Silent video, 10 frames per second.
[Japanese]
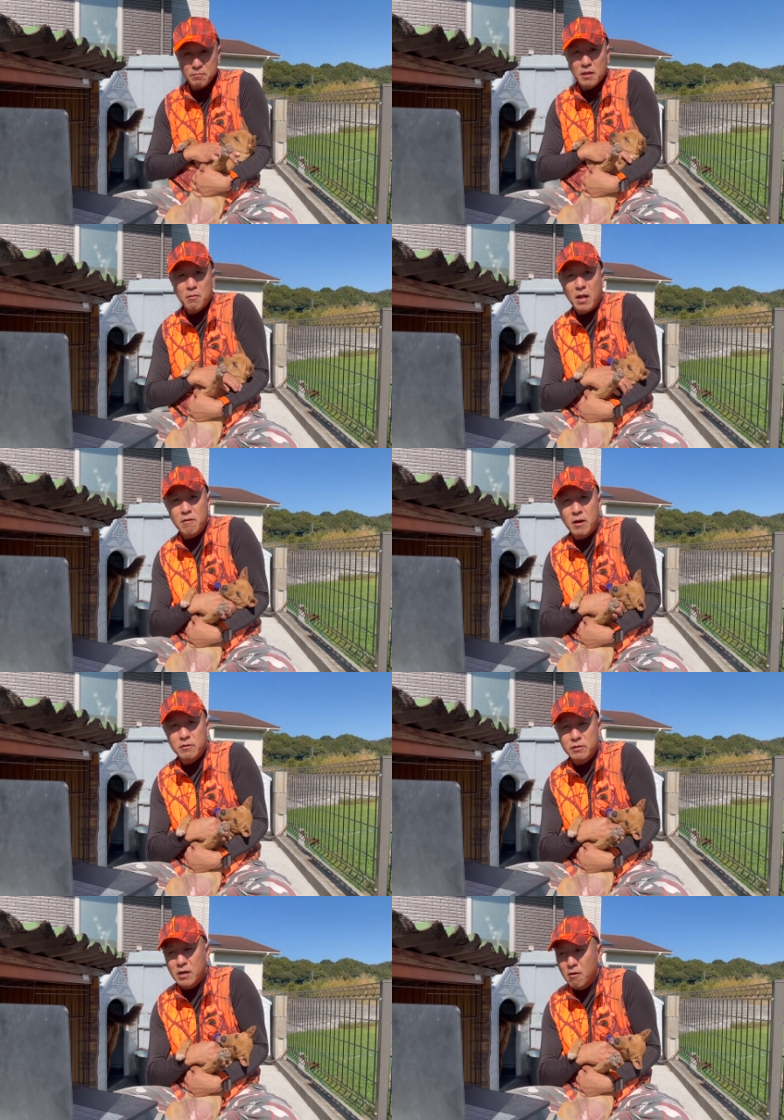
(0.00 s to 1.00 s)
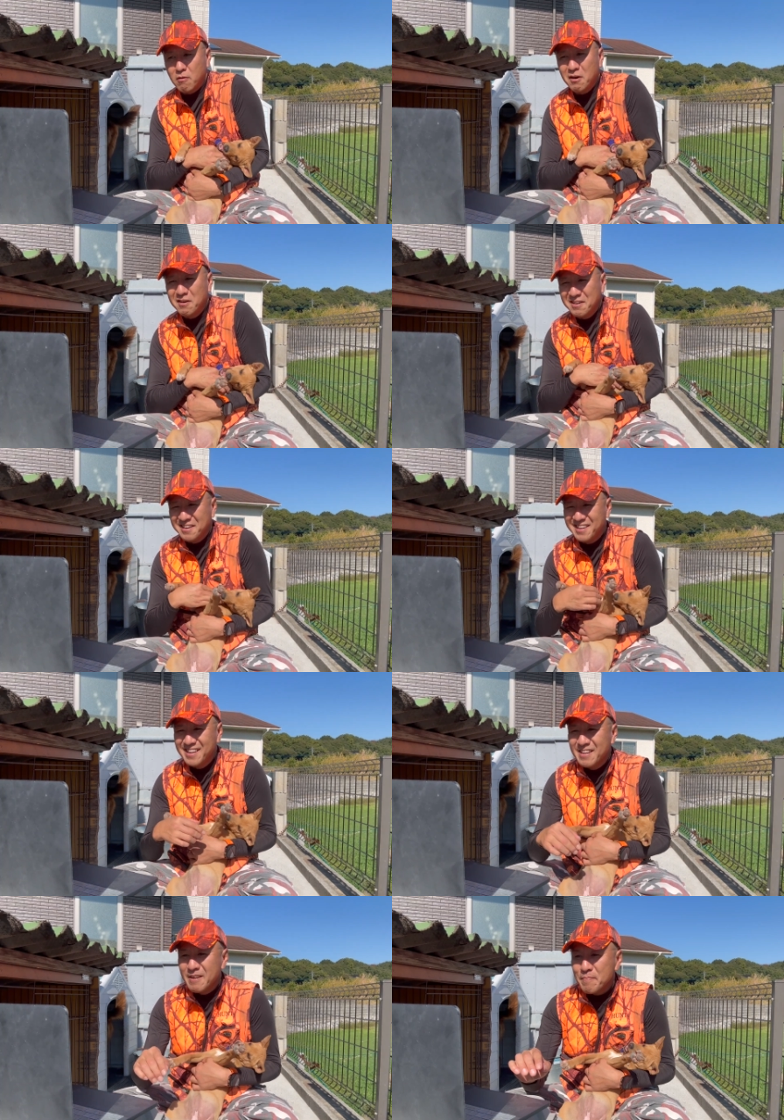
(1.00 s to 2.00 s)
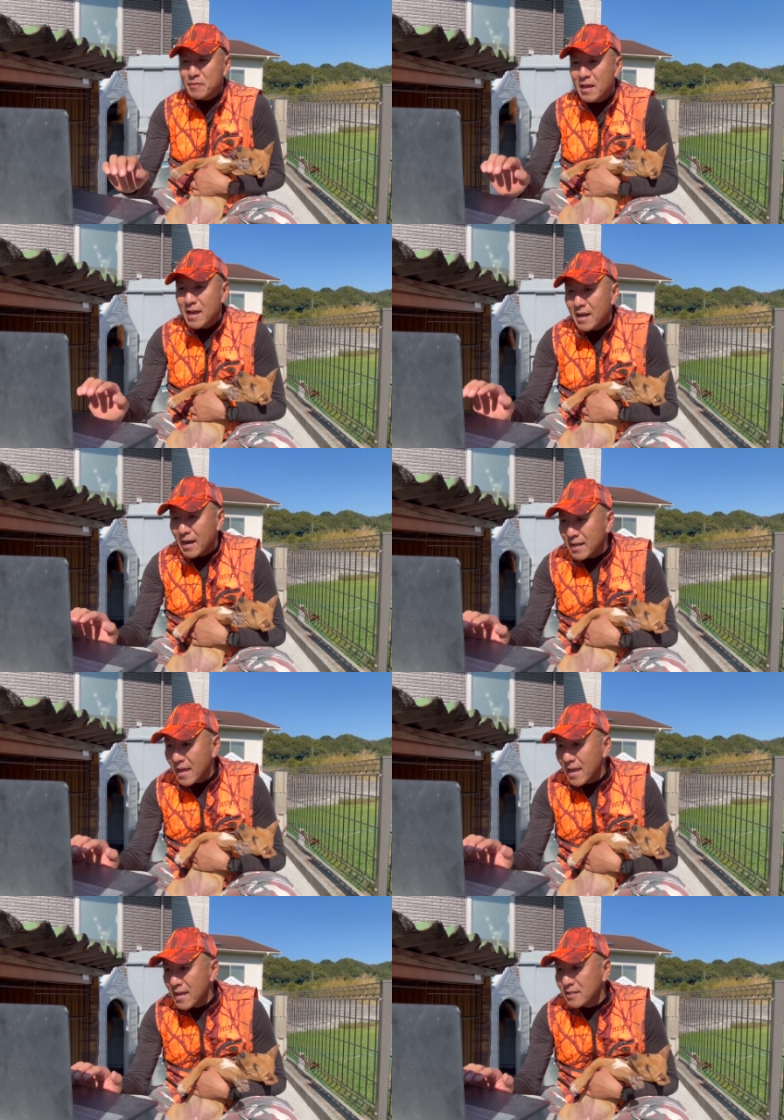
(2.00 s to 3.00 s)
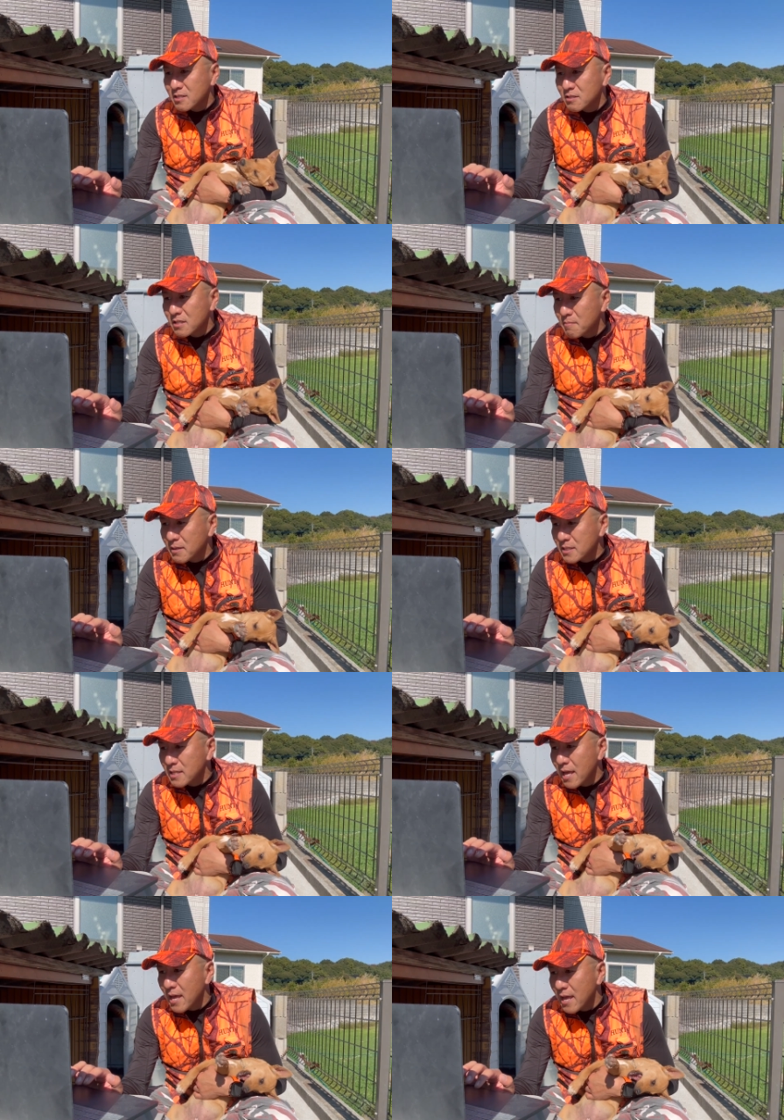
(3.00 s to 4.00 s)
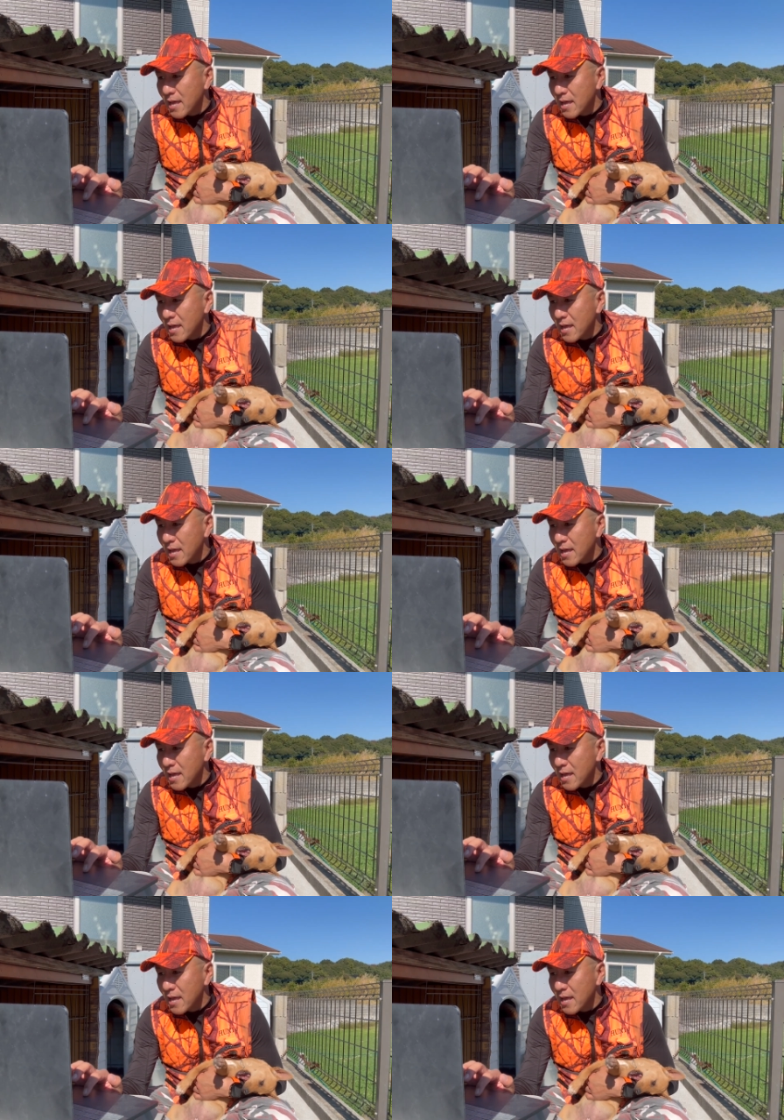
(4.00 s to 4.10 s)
て見てもらい、悪い顔。はい、続きまして、